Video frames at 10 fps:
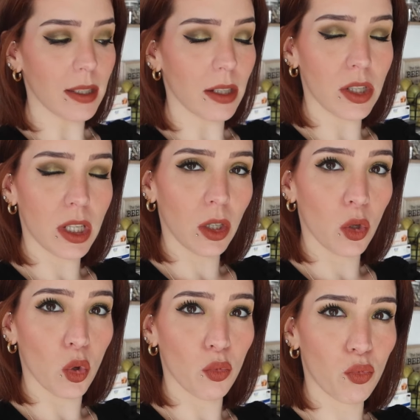à sentir
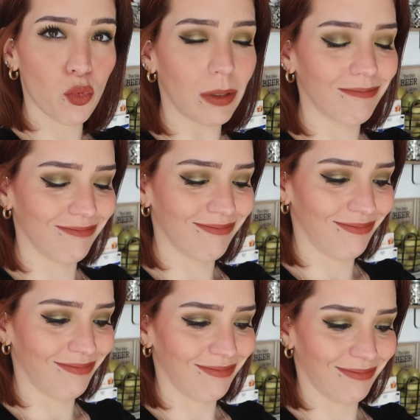que
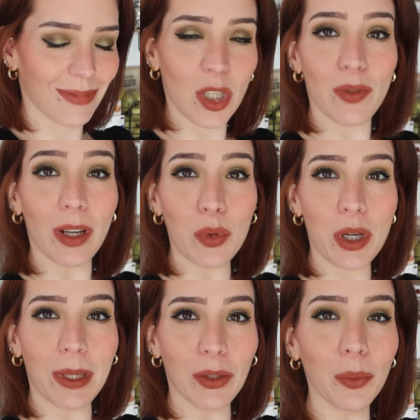je vais
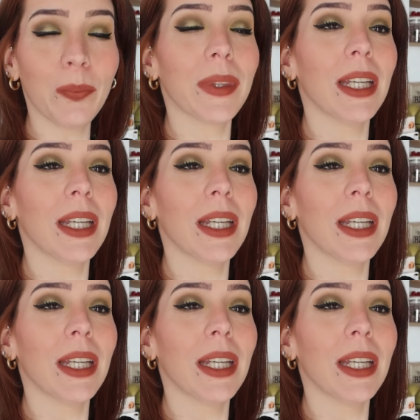accoucher bientôt.